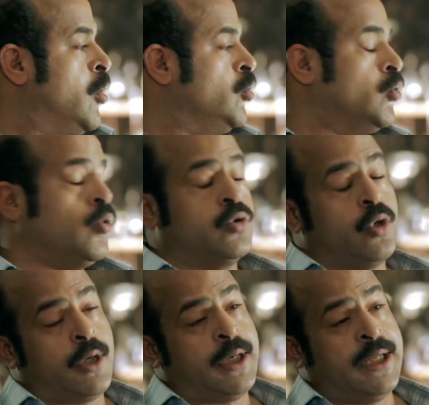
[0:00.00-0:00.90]
كنت قلت
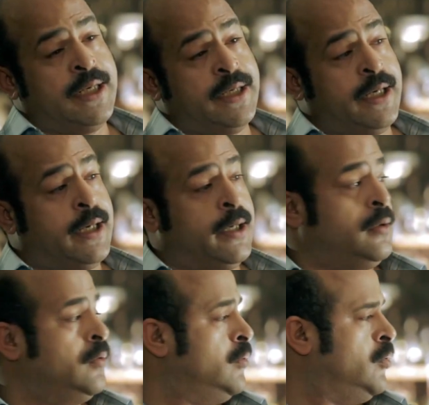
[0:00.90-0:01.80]
له على عيالي اياها
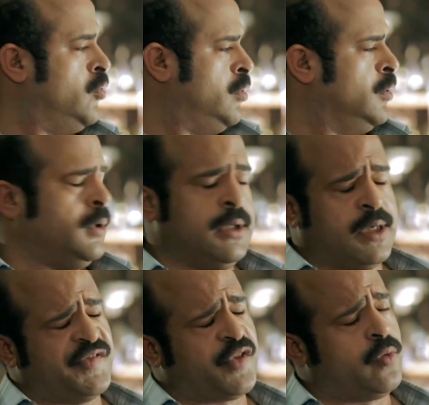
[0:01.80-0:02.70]
اللي
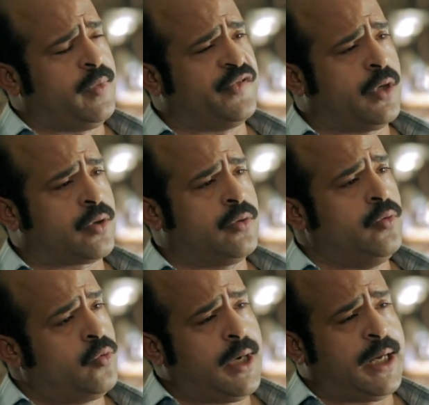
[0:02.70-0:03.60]
كسروا البازار
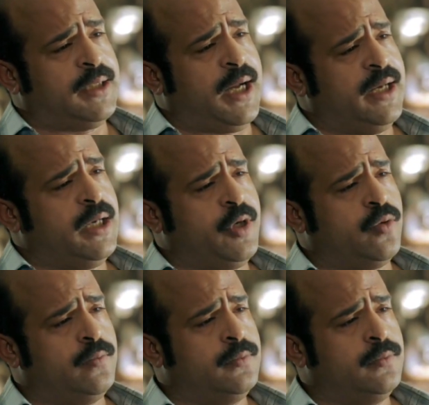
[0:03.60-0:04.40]
كنا خدنا حقنا منهم